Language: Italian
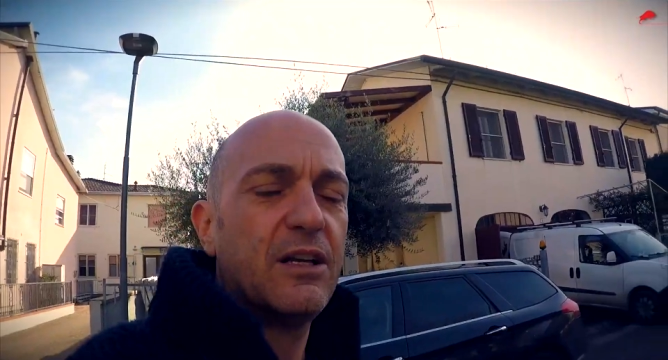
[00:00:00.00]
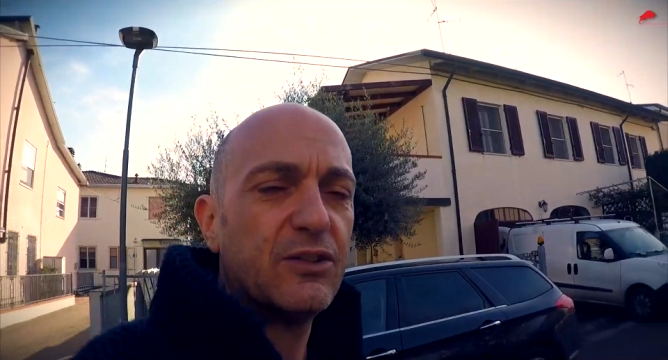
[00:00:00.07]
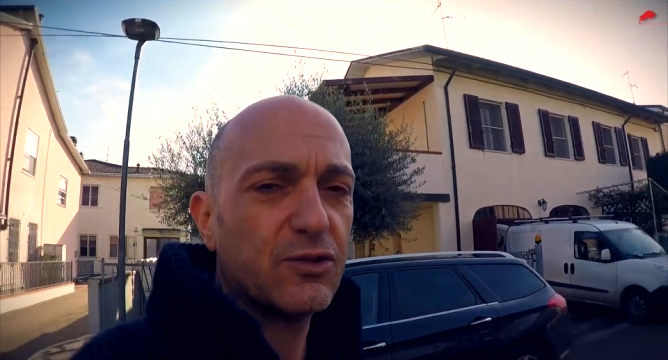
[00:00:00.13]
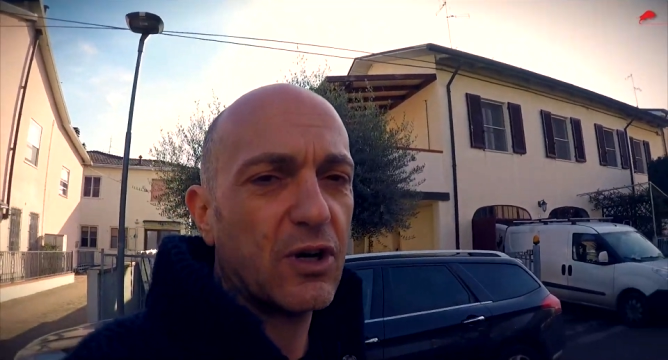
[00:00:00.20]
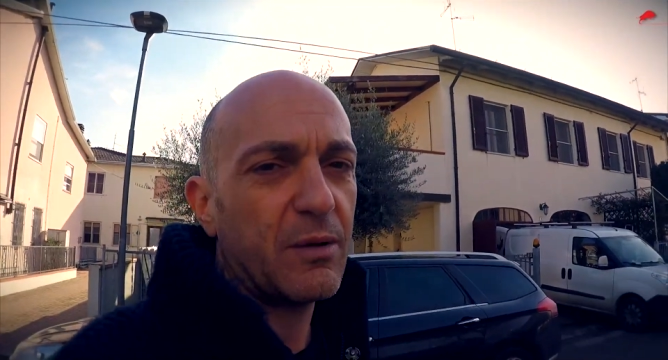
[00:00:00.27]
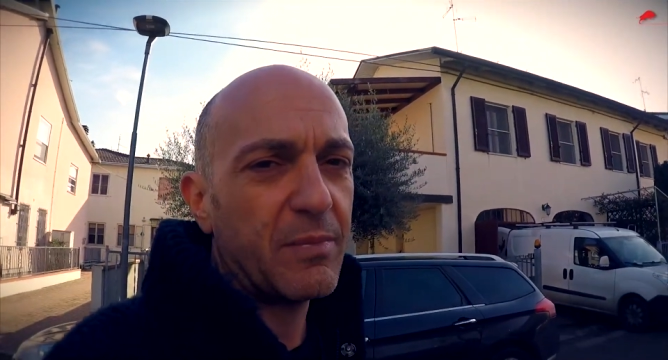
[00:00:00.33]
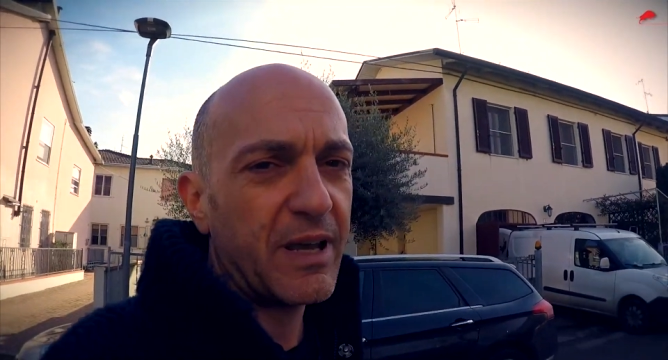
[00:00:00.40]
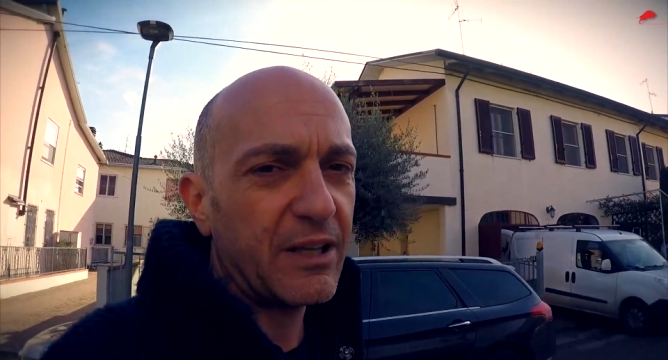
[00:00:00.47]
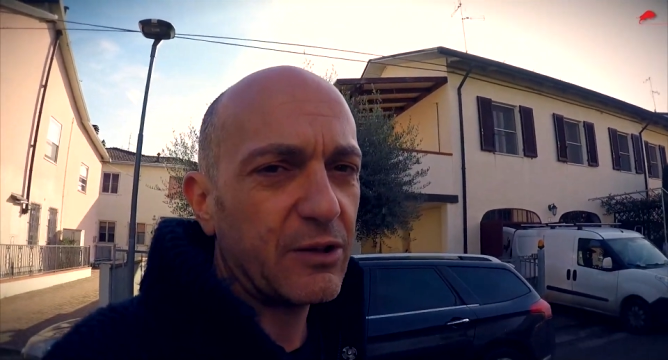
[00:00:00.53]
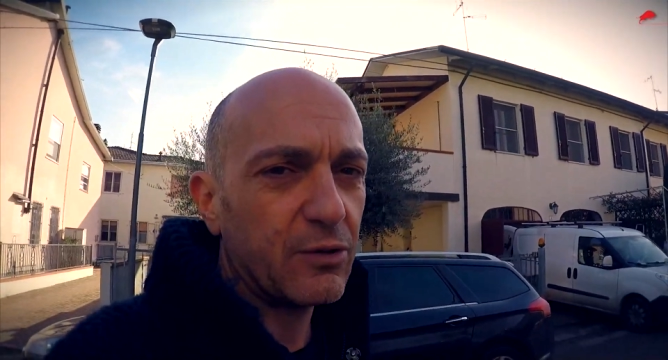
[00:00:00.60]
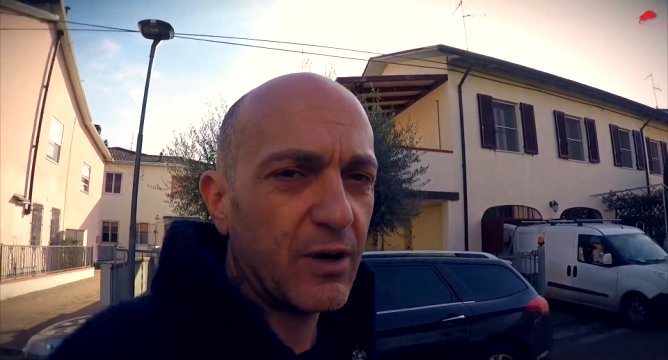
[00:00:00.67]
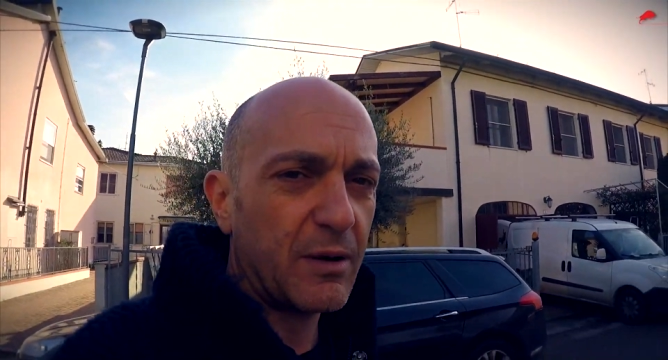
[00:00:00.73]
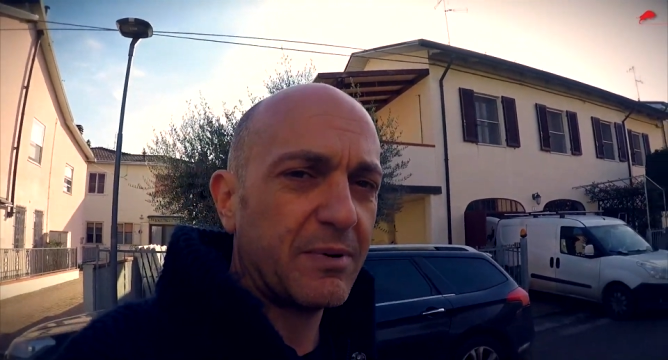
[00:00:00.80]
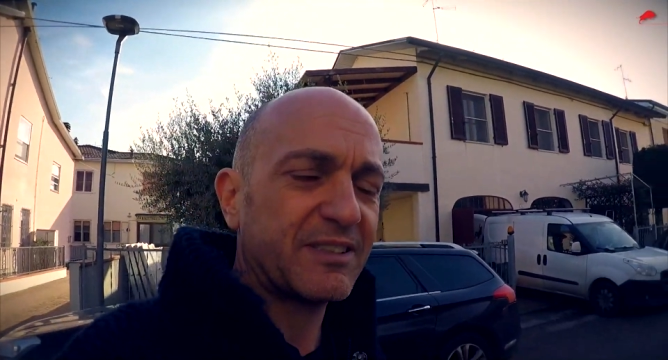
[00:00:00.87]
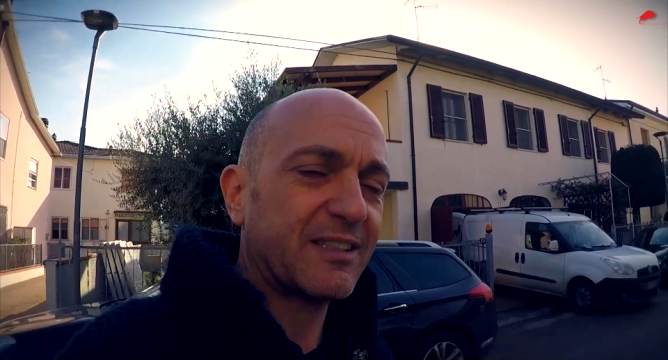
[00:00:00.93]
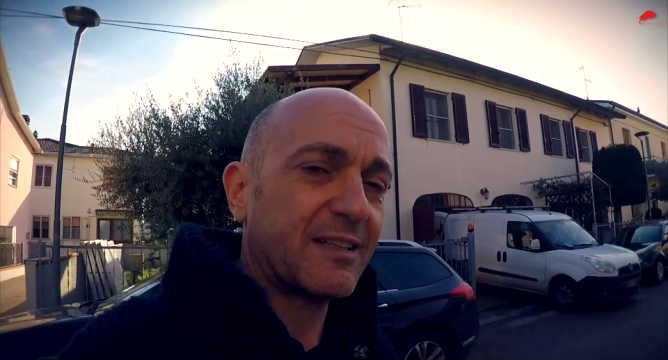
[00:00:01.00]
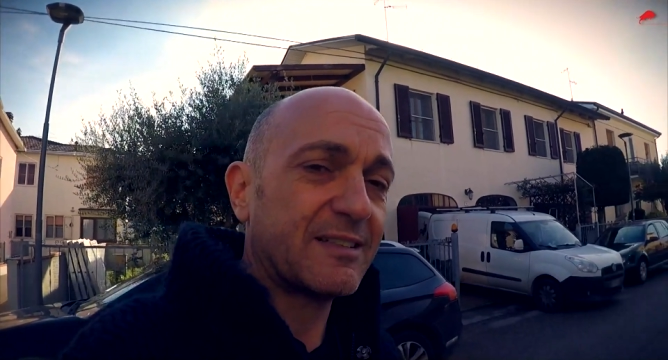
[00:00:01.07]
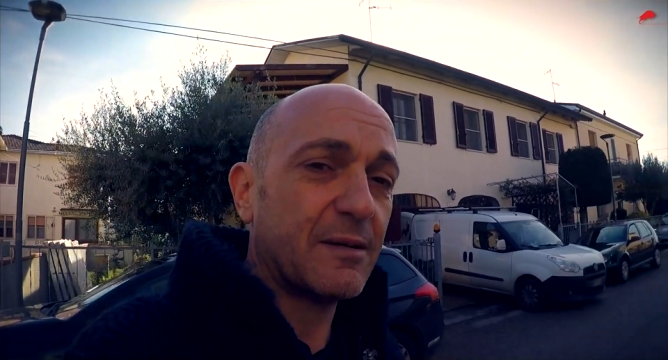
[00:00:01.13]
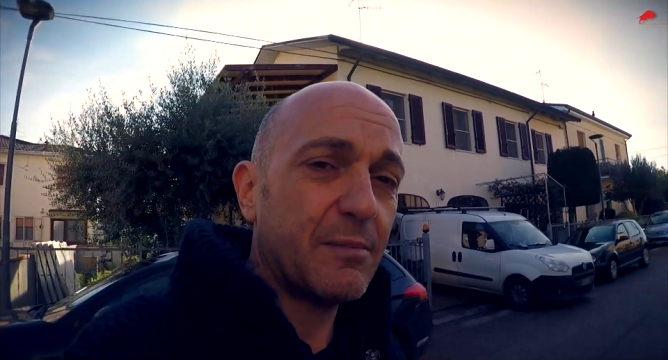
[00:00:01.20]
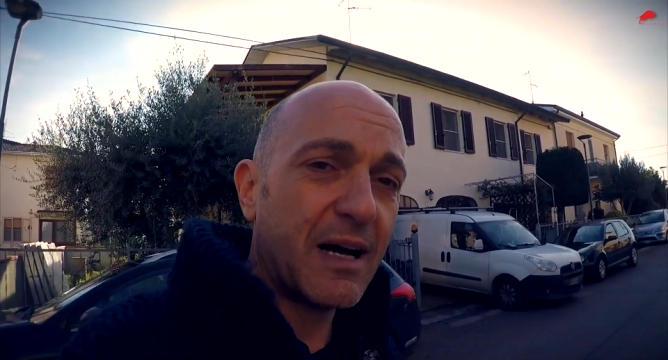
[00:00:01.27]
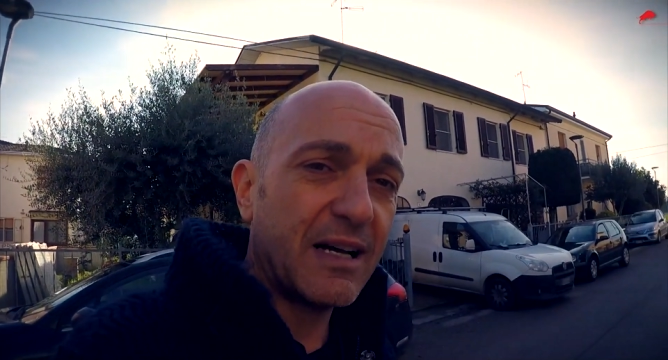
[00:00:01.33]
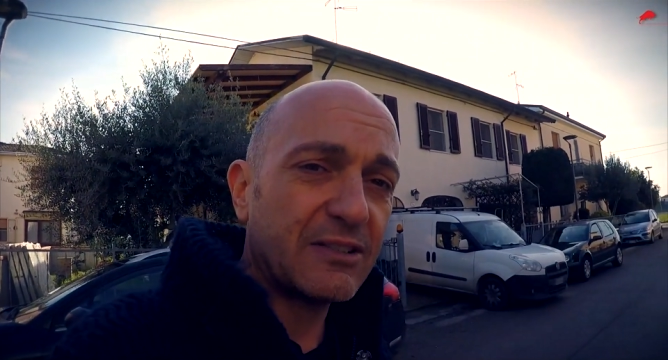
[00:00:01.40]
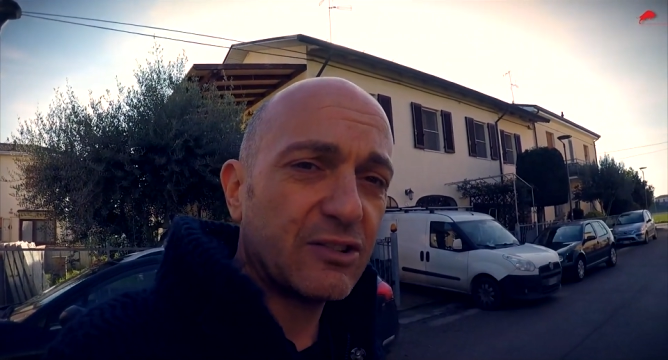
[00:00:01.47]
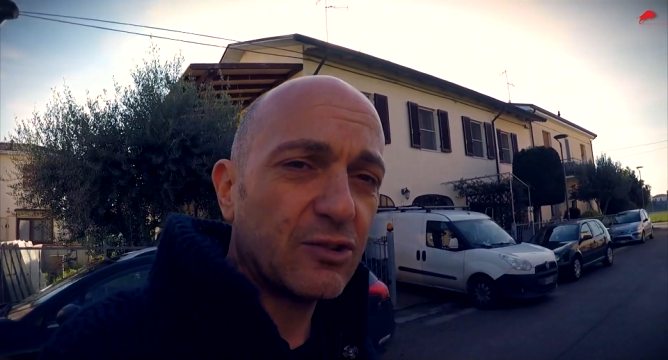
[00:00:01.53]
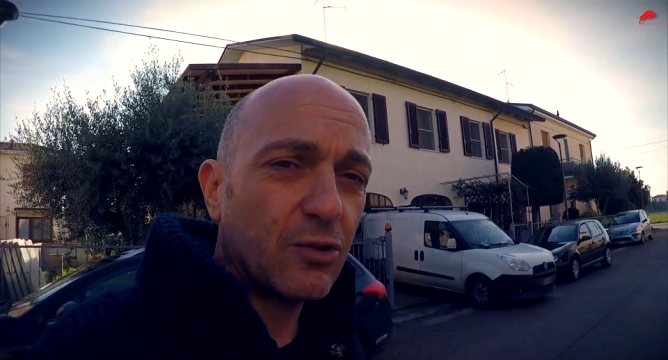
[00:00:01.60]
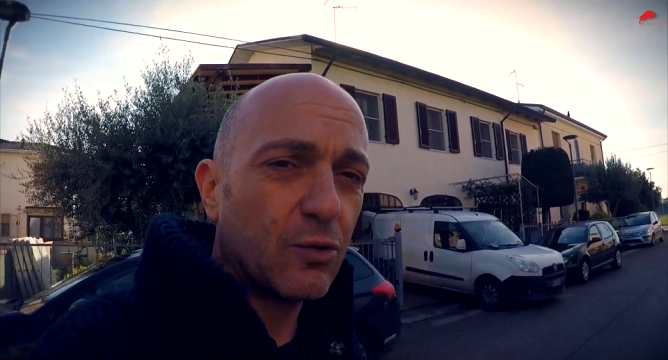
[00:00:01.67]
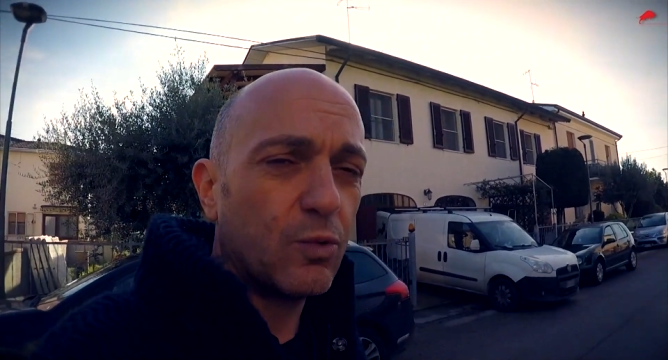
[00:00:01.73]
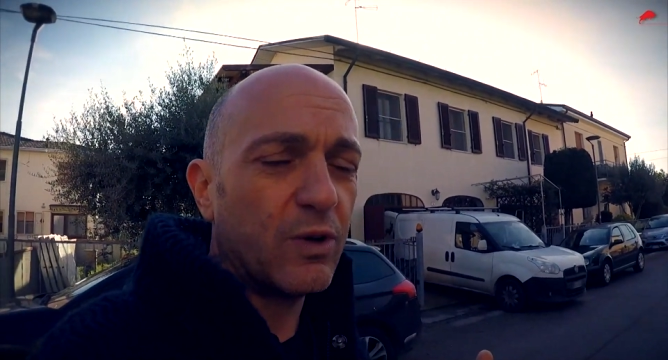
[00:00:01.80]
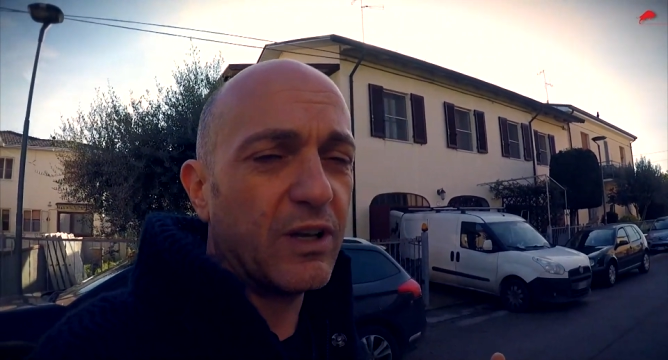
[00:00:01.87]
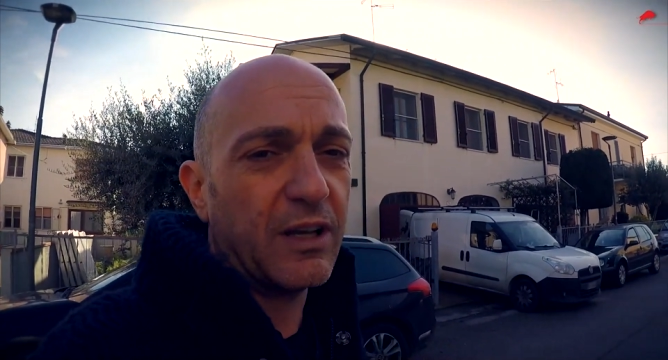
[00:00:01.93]
l'isolamento è abbastanza basso
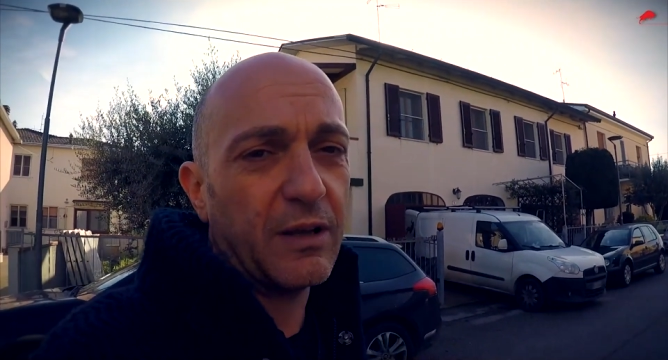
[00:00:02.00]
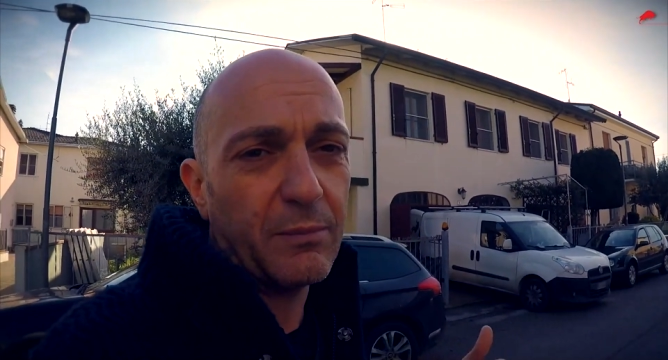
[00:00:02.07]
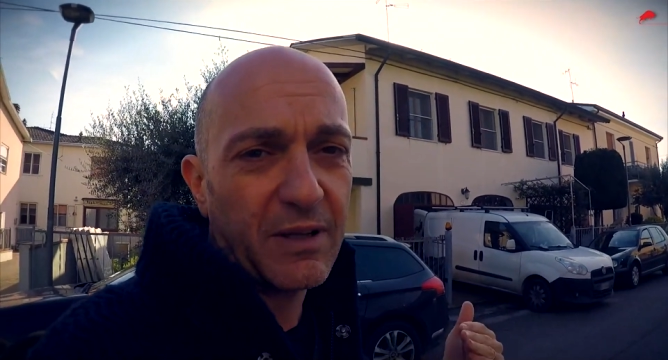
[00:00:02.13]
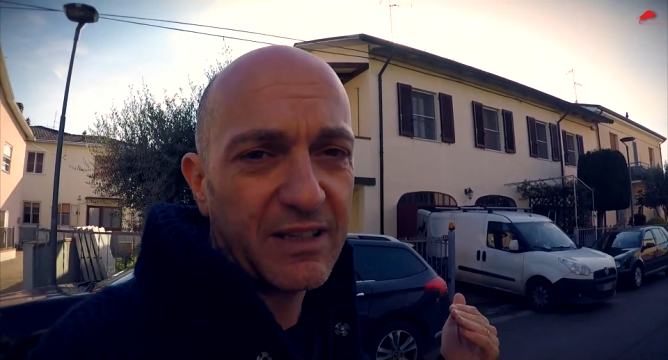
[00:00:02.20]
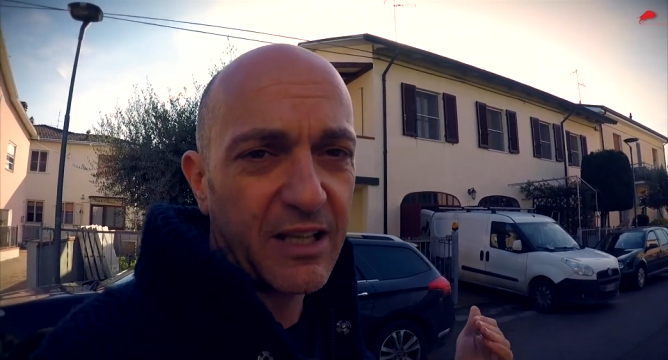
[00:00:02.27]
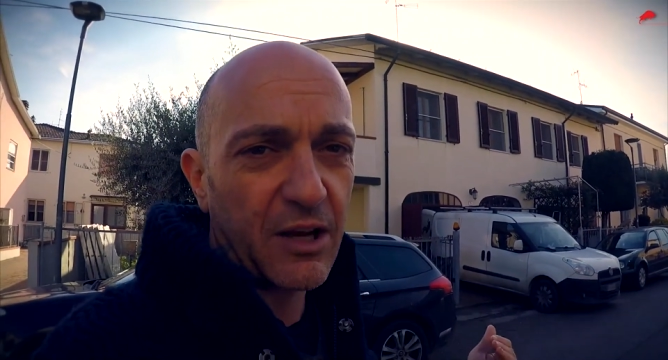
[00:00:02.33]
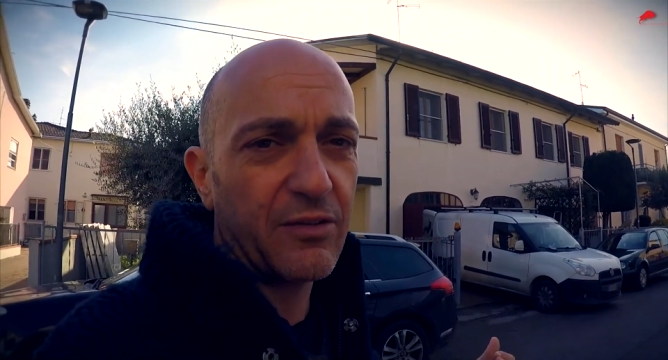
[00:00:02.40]
qui Matteo